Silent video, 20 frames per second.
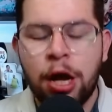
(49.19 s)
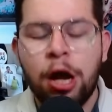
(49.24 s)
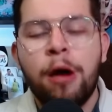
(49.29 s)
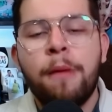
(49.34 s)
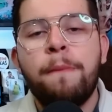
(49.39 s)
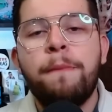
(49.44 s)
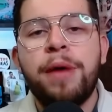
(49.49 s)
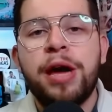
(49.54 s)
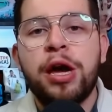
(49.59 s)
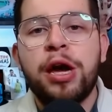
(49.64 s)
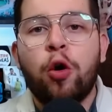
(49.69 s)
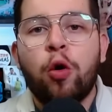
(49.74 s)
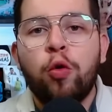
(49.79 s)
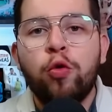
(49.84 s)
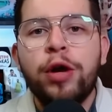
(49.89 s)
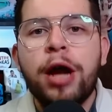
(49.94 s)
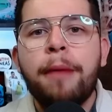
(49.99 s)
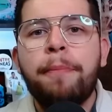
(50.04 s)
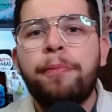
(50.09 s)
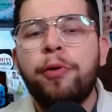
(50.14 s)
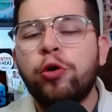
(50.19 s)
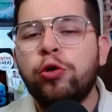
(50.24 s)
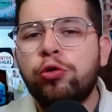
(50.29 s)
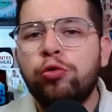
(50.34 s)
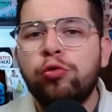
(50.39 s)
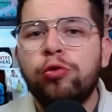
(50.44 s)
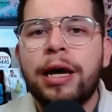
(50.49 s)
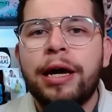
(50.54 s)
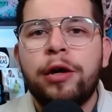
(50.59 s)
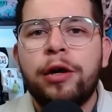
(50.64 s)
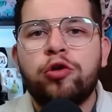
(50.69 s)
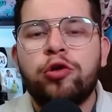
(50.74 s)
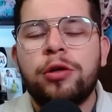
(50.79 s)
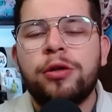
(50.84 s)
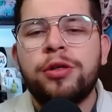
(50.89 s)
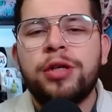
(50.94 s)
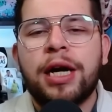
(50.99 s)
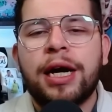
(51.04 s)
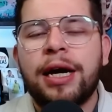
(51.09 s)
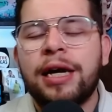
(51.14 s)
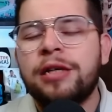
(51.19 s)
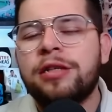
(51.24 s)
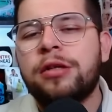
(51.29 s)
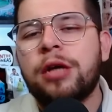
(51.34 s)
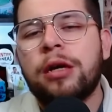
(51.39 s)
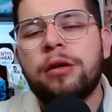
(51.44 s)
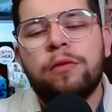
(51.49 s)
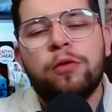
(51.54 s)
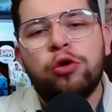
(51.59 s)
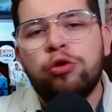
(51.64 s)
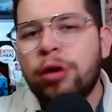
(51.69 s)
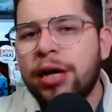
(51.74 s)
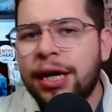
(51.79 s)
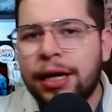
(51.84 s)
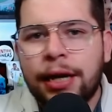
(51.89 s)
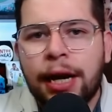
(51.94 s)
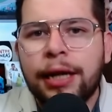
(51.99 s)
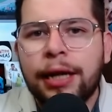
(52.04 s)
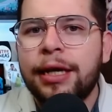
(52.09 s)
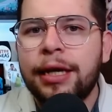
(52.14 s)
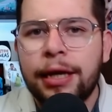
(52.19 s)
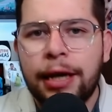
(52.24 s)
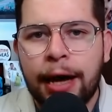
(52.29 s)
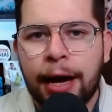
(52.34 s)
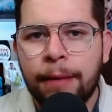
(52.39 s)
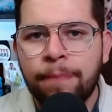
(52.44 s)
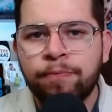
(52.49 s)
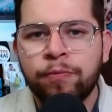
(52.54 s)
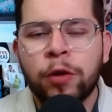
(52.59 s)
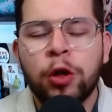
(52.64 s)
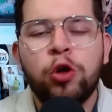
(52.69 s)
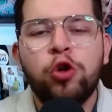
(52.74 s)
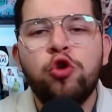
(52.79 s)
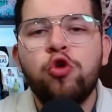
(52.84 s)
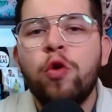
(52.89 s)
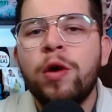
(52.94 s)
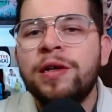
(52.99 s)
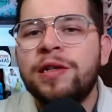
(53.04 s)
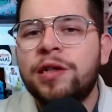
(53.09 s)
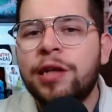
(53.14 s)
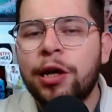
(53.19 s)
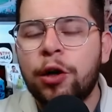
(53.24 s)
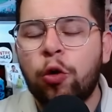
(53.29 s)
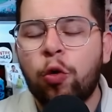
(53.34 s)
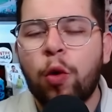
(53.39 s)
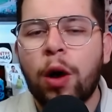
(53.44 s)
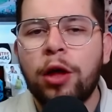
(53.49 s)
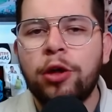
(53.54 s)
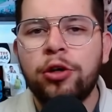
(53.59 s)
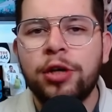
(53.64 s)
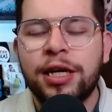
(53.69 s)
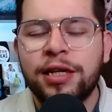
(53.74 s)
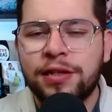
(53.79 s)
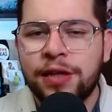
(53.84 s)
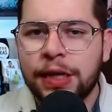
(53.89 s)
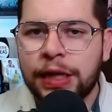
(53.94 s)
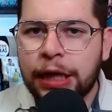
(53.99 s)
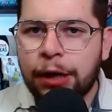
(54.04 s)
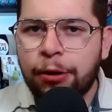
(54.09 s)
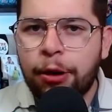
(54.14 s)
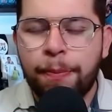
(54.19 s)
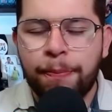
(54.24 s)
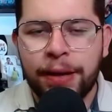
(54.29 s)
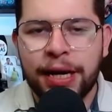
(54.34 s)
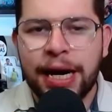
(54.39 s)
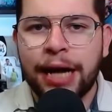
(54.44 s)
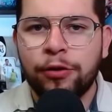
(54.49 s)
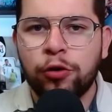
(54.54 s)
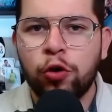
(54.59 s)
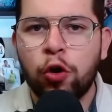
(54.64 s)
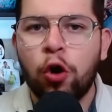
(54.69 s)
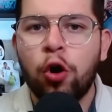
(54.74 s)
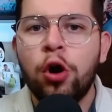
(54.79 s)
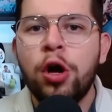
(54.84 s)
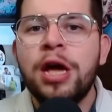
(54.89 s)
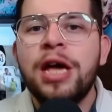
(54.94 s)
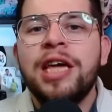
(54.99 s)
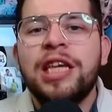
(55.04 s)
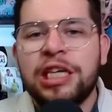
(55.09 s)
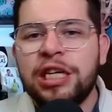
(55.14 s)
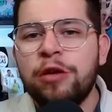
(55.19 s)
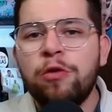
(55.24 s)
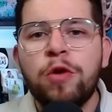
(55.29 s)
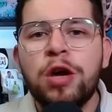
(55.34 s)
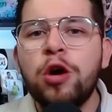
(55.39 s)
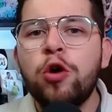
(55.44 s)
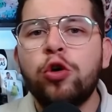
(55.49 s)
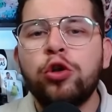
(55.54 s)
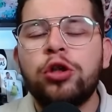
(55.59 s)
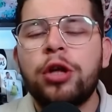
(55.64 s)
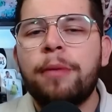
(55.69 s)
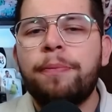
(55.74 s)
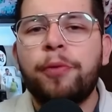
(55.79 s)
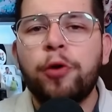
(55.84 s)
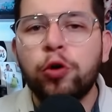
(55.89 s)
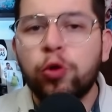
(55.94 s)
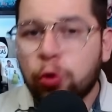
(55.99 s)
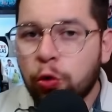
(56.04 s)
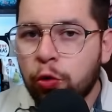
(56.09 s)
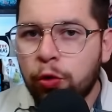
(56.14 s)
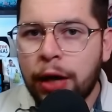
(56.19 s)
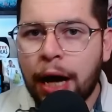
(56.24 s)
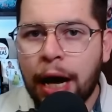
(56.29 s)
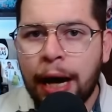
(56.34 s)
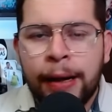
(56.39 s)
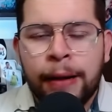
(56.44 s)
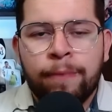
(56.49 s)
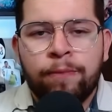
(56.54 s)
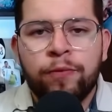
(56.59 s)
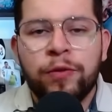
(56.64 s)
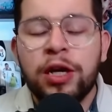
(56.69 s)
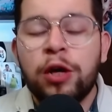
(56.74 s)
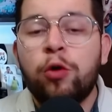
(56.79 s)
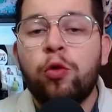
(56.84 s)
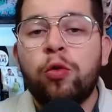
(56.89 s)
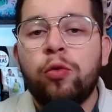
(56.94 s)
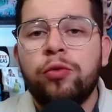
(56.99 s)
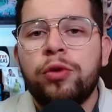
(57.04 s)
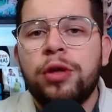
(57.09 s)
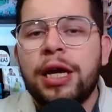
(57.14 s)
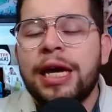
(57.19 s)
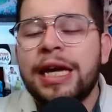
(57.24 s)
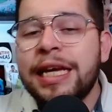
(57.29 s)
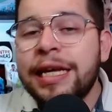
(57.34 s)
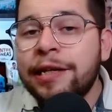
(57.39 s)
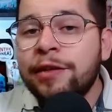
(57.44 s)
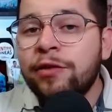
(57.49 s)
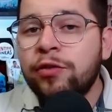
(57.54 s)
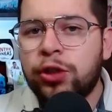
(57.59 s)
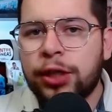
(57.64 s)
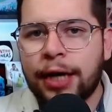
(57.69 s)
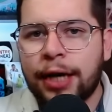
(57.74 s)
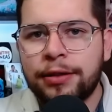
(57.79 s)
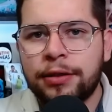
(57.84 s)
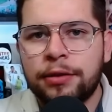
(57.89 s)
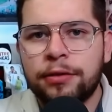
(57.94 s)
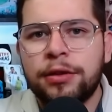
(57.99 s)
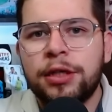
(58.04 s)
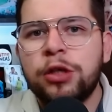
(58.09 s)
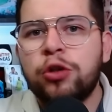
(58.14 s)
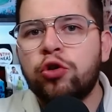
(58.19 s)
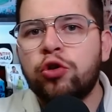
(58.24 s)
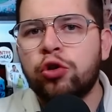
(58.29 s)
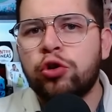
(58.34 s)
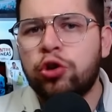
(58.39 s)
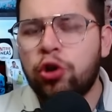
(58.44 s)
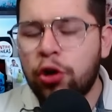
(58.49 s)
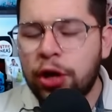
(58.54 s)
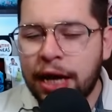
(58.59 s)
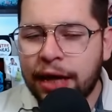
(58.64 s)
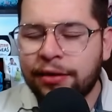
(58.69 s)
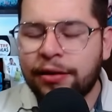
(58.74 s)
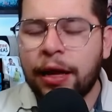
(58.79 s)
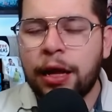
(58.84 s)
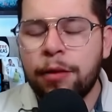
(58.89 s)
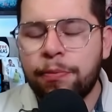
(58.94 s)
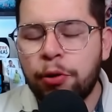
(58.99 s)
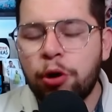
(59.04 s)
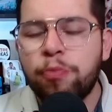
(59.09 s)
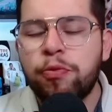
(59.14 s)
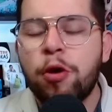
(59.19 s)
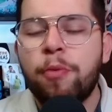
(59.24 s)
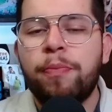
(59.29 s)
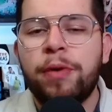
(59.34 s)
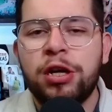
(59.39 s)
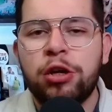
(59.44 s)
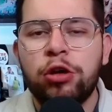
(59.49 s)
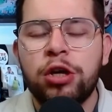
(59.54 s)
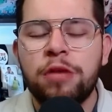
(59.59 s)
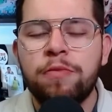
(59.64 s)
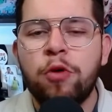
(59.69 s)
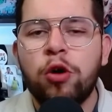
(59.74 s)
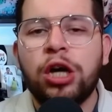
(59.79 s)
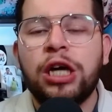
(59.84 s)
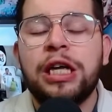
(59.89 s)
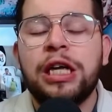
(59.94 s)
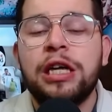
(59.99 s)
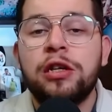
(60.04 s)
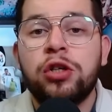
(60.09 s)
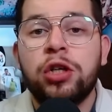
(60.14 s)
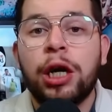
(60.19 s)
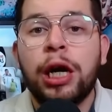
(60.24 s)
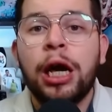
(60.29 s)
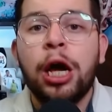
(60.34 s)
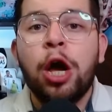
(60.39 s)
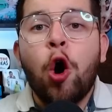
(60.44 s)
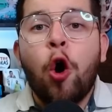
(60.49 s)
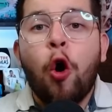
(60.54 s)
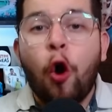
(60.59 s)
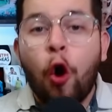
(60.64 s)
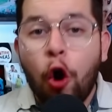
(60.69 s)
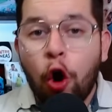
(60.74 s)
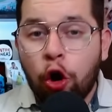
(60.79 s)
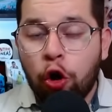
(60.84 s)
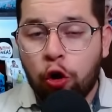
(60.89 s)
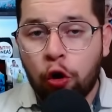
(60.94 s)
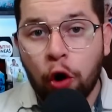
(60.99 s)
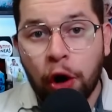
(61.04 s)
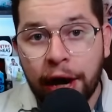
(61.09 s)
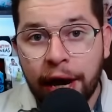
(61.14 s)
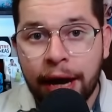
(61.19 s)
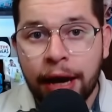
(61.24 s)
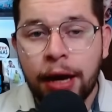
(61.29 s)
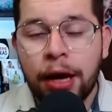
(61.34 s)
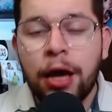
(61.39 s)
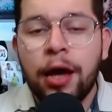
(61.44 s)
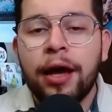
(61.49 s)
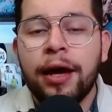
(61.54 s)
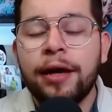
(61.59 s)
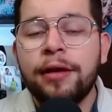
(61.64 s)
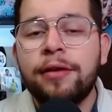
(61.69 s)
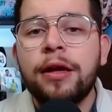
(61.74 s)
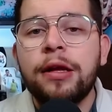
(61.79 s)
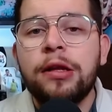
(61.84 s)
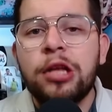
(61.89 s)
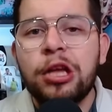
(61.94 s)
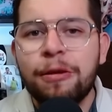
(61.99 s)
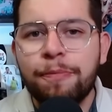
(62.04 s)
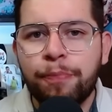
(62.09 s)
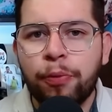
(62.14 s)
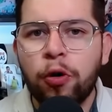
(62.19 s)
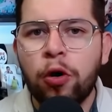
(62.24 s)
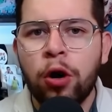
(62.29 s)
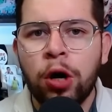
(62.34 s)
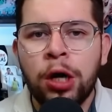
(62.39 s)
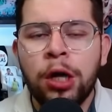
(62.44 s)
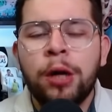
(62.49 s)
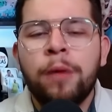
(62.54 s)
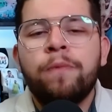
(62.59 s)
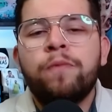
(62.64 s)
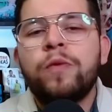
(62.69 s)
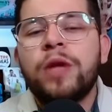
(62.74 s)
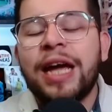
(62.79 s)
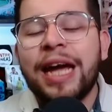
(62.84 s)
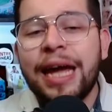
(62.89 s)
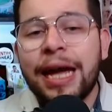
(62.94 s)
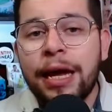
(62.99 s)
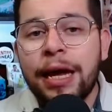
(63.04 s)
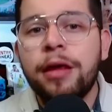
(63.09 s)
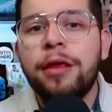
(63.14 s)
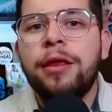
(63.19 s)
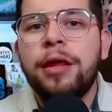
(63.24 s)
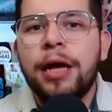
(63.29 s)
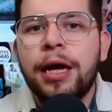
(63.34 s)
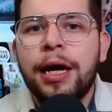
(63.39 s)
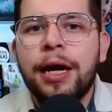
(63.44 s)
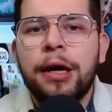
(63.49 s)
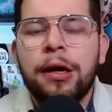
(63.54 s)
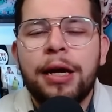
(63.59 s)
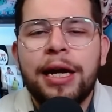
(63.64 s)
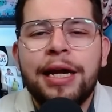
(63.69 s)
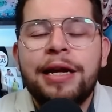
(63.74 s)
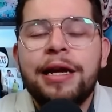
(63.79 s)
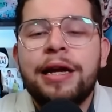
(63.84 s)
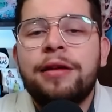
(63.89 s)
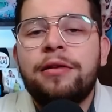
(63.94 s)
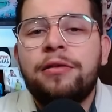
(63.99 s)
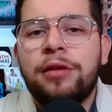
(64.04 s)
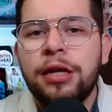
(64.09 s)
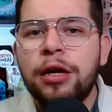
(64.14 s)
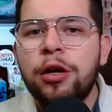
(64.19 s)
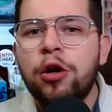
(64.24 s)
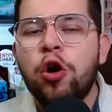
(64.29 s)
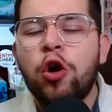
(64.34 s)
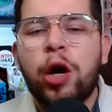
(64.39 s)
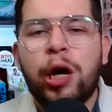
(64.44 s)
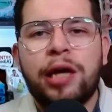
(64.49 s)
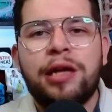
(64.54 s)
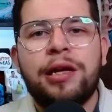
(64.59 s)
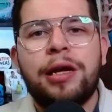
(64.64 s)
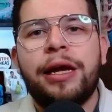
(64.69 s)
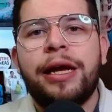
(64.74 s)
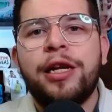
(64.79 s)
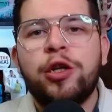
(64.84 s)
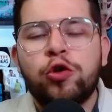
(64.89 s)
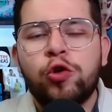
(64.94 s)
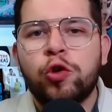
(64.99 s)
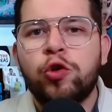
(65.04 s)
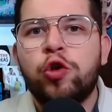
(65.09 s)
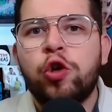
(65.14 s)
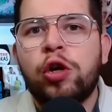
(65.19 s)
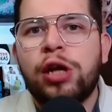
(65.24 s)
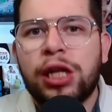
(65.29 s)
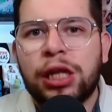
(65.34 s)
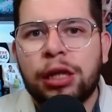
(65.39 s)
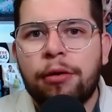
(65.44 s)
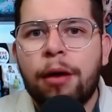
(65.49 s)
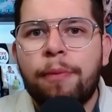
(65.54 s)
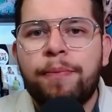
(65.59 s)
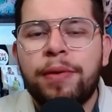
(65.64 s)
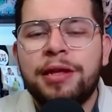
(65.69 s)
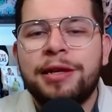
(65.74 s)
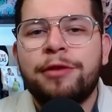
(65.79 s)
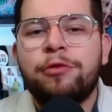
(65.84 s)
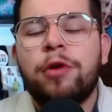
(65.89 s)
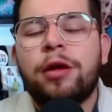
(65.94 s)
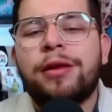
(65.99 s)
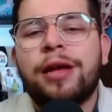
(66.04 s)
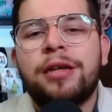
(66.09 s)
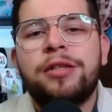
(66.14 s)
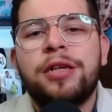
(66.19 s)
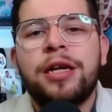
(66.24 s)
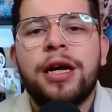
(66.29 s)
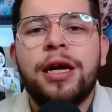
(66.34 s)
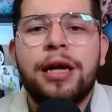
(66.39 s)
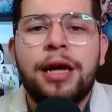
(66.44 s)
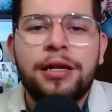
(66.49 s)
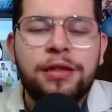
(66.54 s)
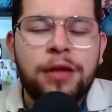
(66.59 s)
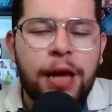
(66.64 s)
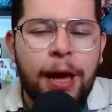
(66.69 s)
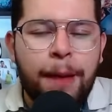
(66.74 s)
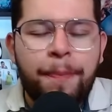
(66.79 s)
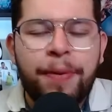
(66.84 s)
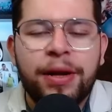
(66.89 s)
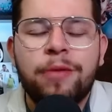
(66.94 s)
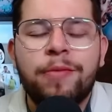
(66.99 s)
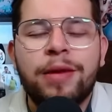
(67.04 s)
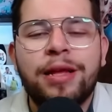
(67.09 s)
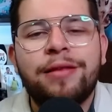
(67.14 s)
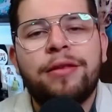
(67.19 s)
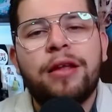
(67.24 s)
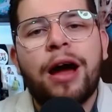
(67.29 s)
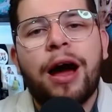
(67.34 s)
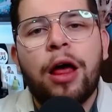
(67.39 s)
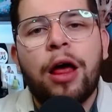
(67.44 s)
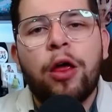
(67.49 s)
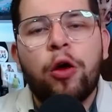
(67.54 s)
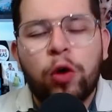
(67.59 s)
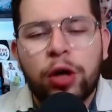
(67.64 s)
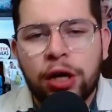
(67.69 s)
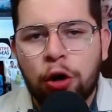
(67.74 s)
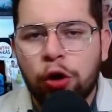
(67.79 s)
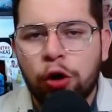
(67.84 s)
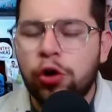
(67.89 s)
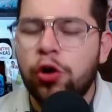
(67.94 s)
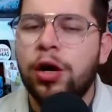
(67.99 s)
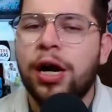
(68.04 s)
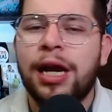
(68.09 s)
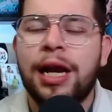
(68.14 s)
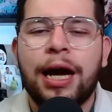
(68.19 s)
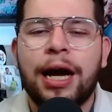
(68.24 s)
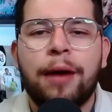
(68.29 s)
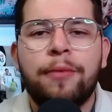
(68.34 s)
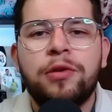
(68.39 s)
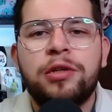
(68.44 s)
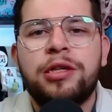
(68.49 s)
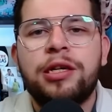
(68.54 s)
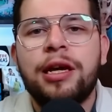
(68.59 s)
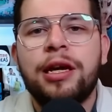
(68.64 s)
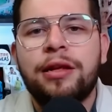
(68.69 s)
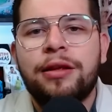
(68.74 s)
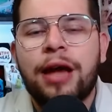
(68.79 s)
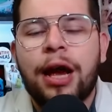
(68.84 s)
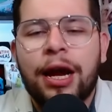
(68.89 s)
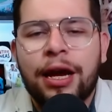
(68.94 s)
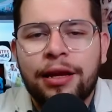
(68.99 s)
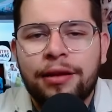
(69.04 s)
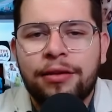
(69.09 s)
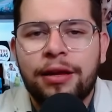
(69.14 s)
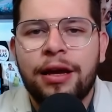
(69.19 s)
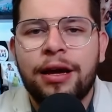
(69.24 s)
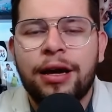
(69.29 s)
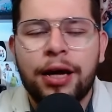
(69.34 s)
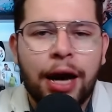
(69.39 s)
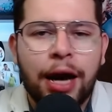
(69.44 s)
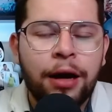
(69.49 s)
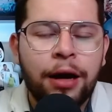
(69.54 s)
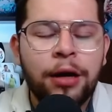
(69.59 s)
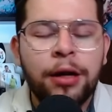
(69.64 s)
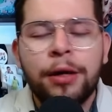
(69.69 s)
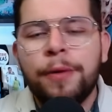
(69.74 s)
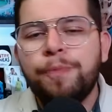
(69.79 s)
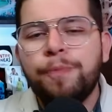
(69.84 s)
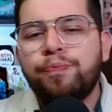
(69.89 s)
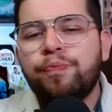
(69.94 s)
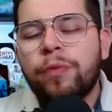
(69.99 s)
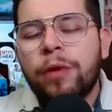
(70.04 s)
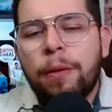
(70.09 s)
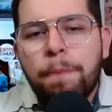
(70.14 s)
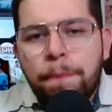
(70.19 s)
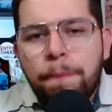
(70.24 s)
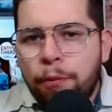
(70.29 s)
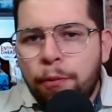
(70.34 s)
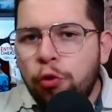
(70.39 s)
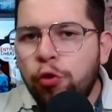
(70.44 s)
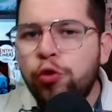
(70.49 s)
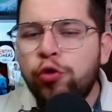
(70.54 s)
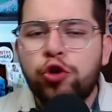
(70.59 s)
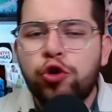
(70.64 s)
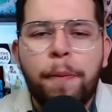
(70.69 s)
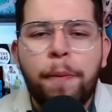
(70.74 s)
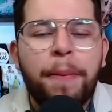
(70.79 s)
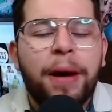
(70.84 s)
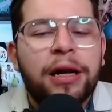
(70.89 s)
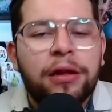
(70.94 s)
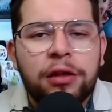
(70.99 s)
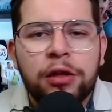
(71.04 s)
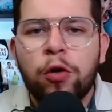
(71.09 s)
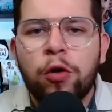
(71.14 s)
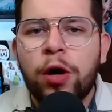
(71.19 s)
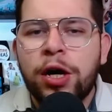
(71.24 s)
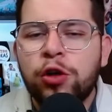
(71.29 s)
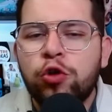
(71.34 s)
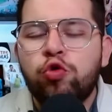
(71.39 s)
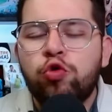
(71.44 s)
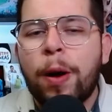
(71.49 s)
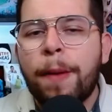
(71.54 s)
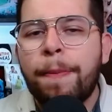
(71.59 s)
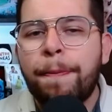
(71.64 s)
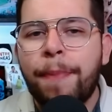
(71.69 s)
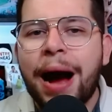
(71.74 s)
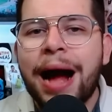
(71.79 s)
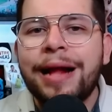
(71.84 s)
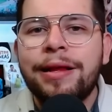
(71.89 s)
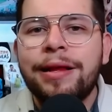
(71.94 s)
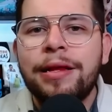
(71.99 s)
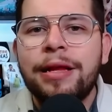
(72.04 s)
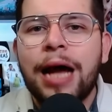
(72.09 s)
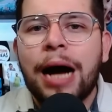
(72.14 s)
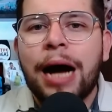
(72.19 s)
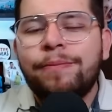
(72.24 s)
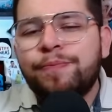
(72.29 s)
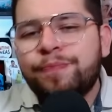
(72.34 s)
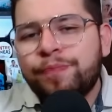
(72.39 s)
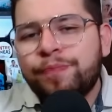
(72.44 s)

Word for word: Veo una postura de los hinchas que dicen no es jerarquía, no es el jugador que se estaba esperando y veo otra postura de, hinchas, de socios y hasta del propio periodismo que dice, ojo, eh, este tipo es de el estilo que el socio le estaba pidiendo a Talleres, experimentado, que conozca la camiseta, que tenga muchos partidos en su espalda